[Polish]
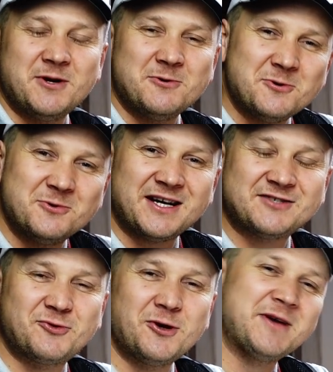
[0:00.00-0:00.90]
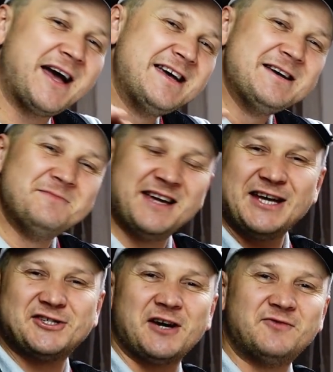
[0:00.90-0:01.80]
był u nas w klubie,
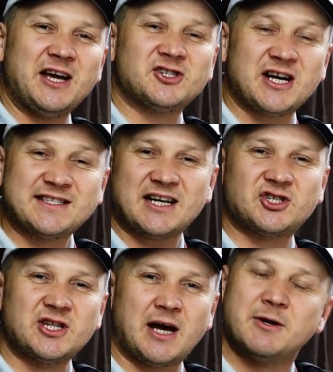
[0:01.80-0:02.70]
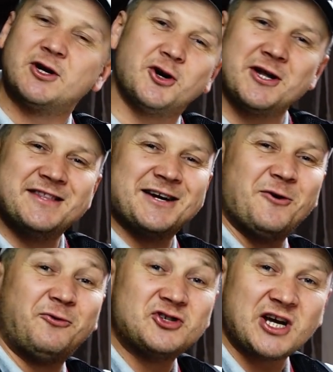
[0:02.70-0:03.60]
mniejsza, większa, zaczynamy
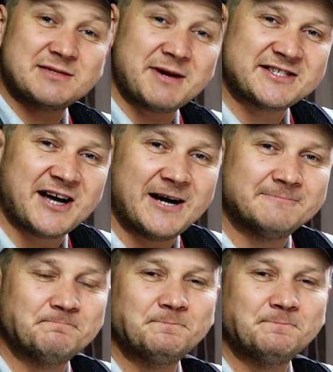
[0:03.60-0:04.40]
kolejnego Fish Expressa.